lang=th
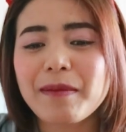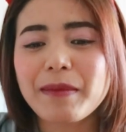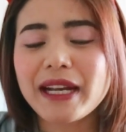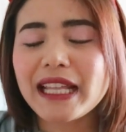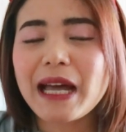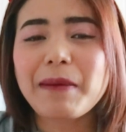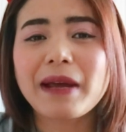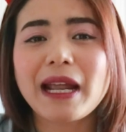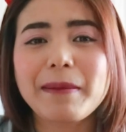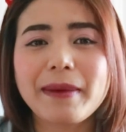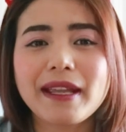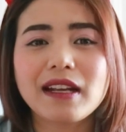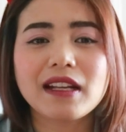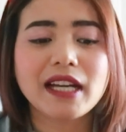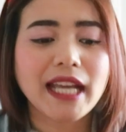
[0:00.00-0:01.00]
ไม่ได้ทำอะไร
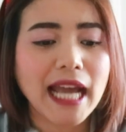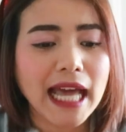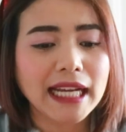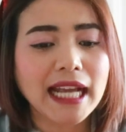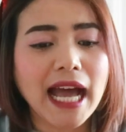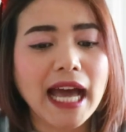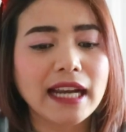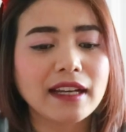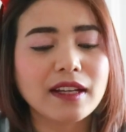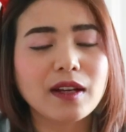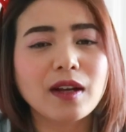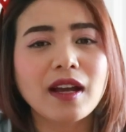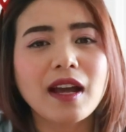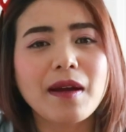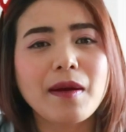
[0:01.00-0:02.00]
ผิดเลยงานการ
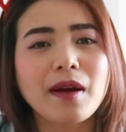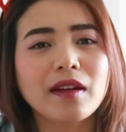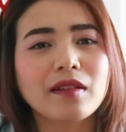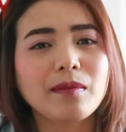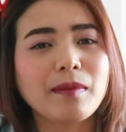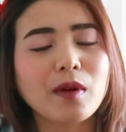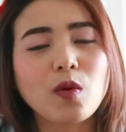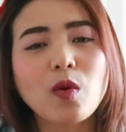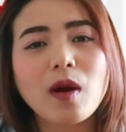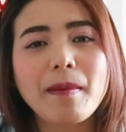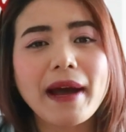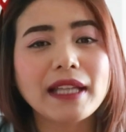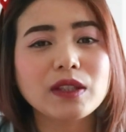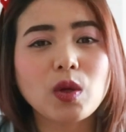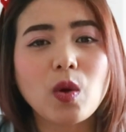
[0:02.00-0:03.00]
กูก็
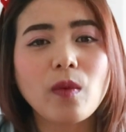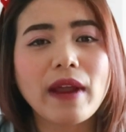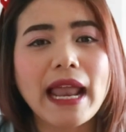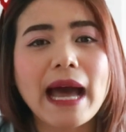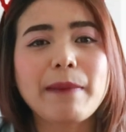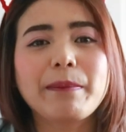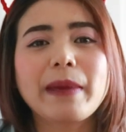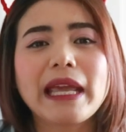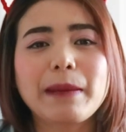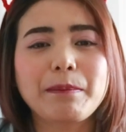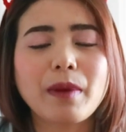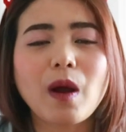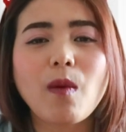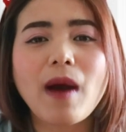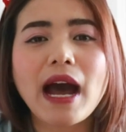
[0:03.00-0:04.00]
มาตรงเวลาผิด
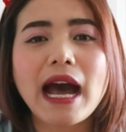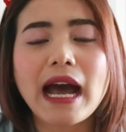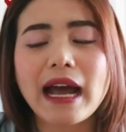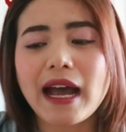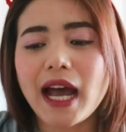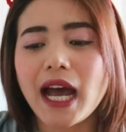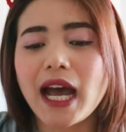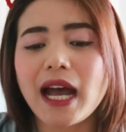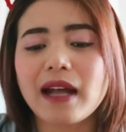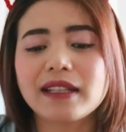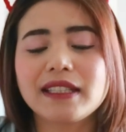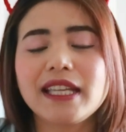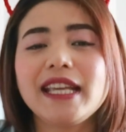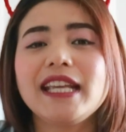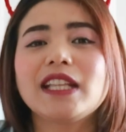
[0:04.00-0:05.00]
เพราะว่า
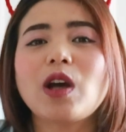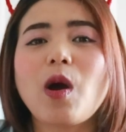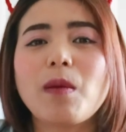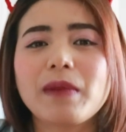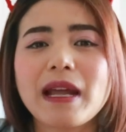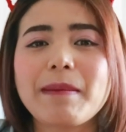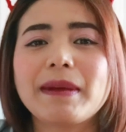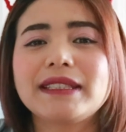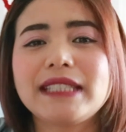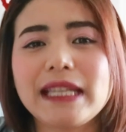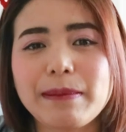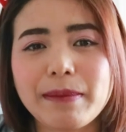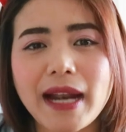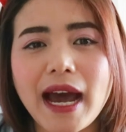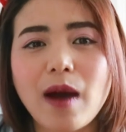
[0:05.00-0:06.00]
ที่อีทอมเนี่ยมา
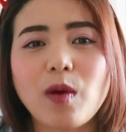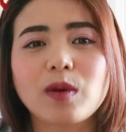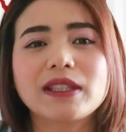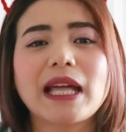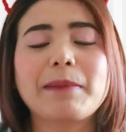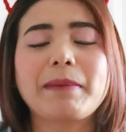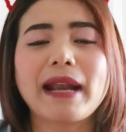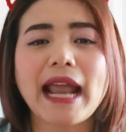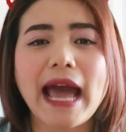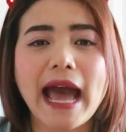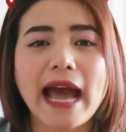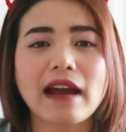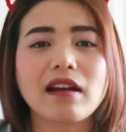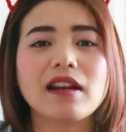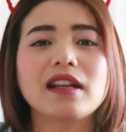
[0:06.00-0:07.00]
จีบเราตัดปัญ
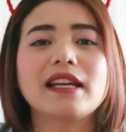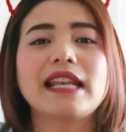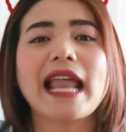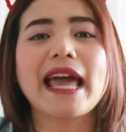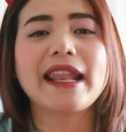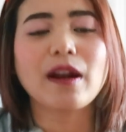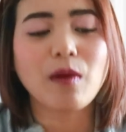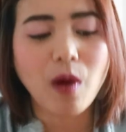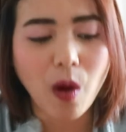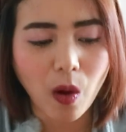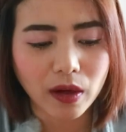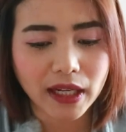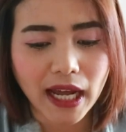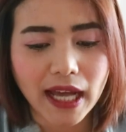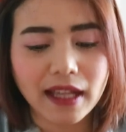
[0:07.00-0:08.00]
หาก็เลยไล่เราอ
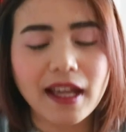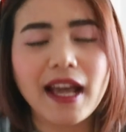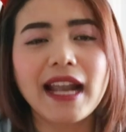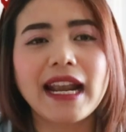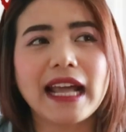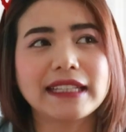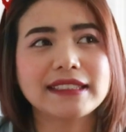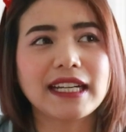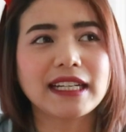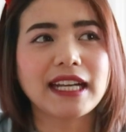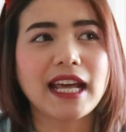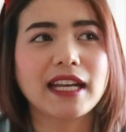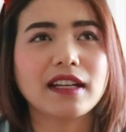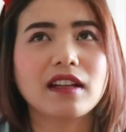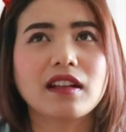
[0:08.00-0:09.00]
อกนะคะ หลังจาก
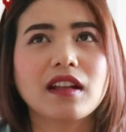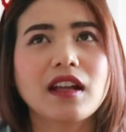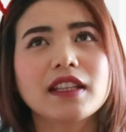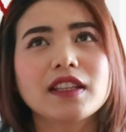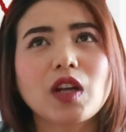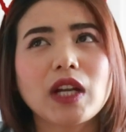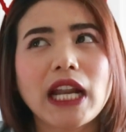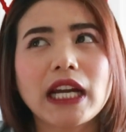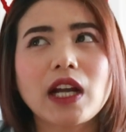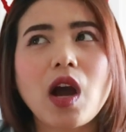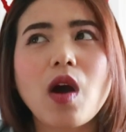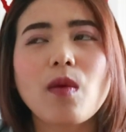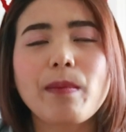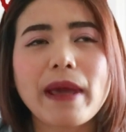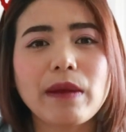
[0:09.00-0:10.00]
นั้นตอนนั้น
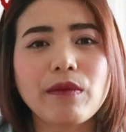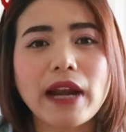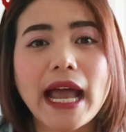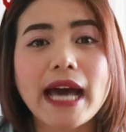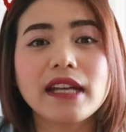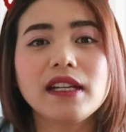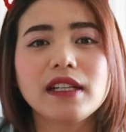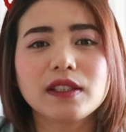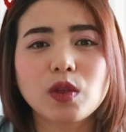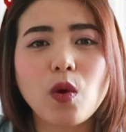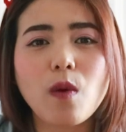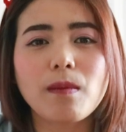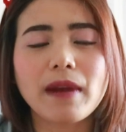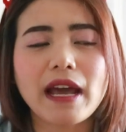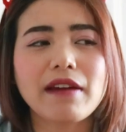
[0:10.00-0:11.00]
ก็เป็นเวลาหนึ่ง
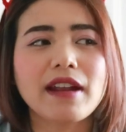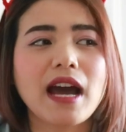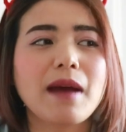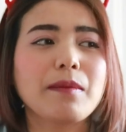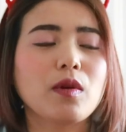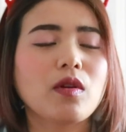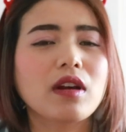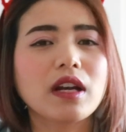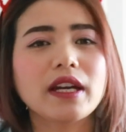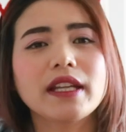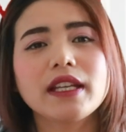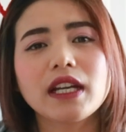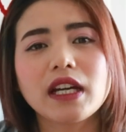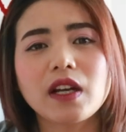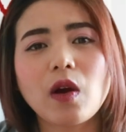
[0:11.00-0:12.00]
ทุ่มแล้วนะคะมิวก็เล
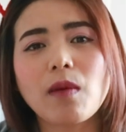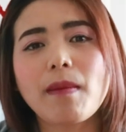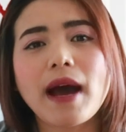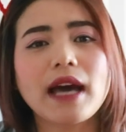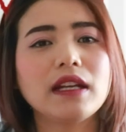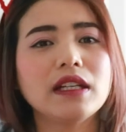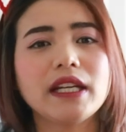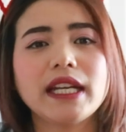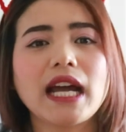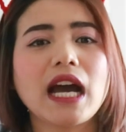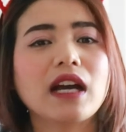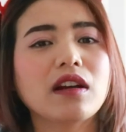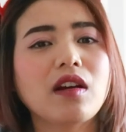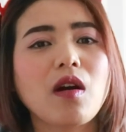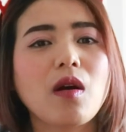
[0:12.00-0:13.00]
ยเดินออกมาเลยนะ
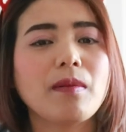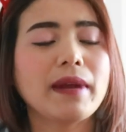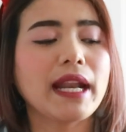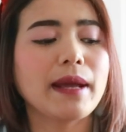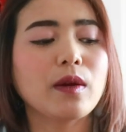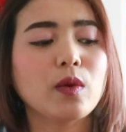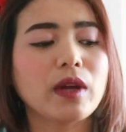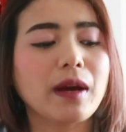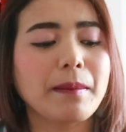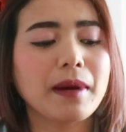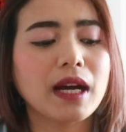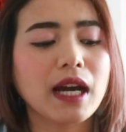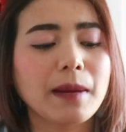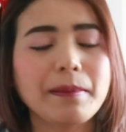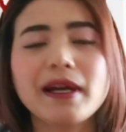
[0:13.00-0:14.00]
คะก็ไม่ได้คุยกับ
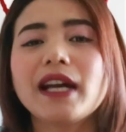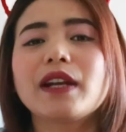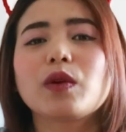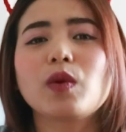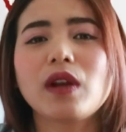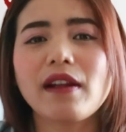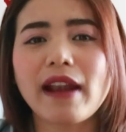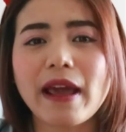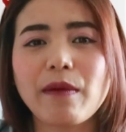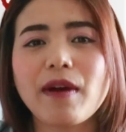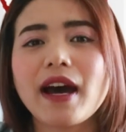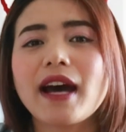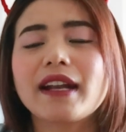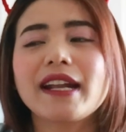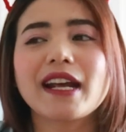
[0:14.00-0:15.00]
เพื่อน เพื่อนรู้แล้วแหละ
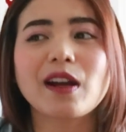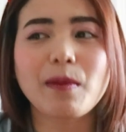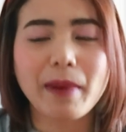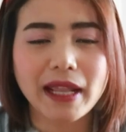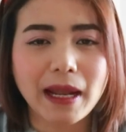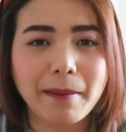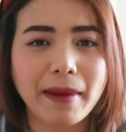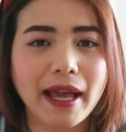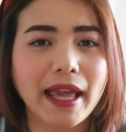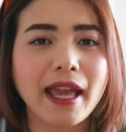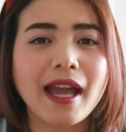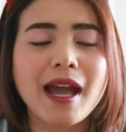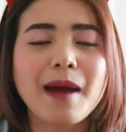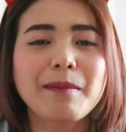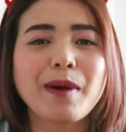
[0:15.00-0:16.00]
ว่าเรียกเราไปทำไม
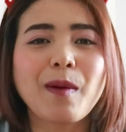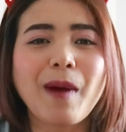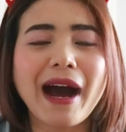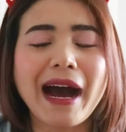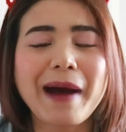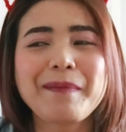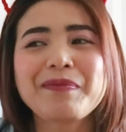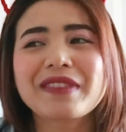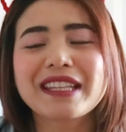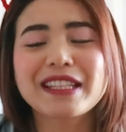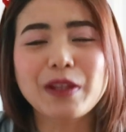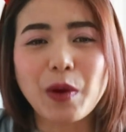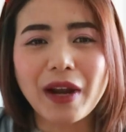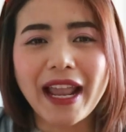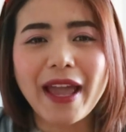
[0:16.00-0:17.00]
เพราะว่า
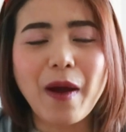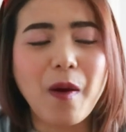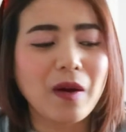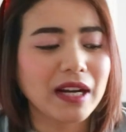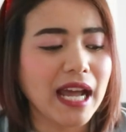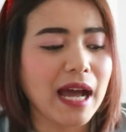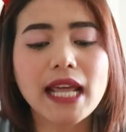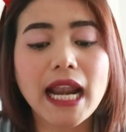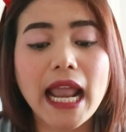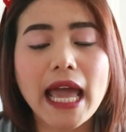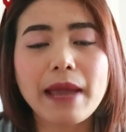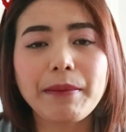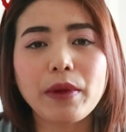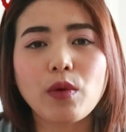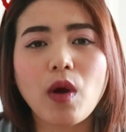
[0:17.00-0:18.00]
โดนไล่ออกนะคะ
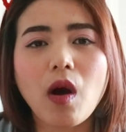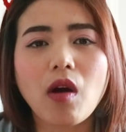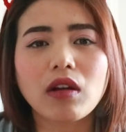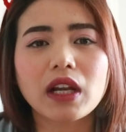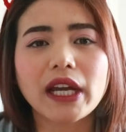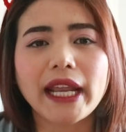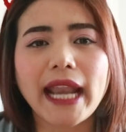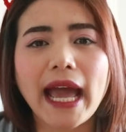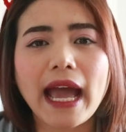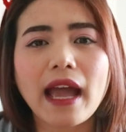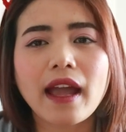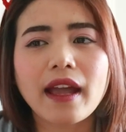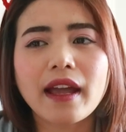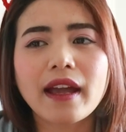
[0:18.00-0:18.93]
เไล่มิวออกเลยนะ